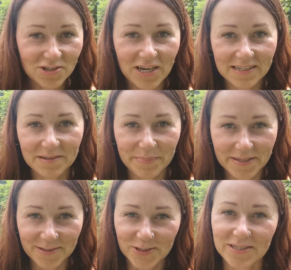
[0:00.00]
Czarny
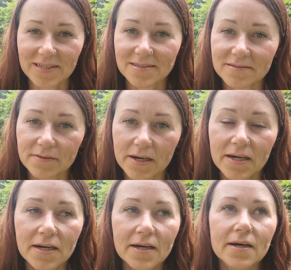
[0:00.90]
bez to się nazywa.
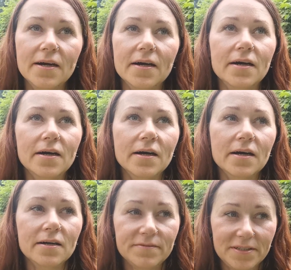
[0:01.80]

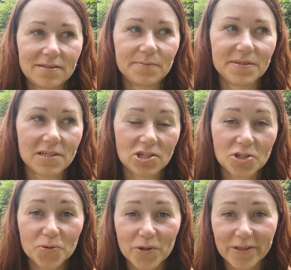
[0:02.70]
Więc sobie
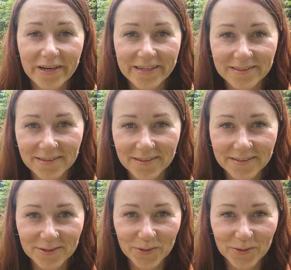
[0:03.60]
zażyczył kotlety,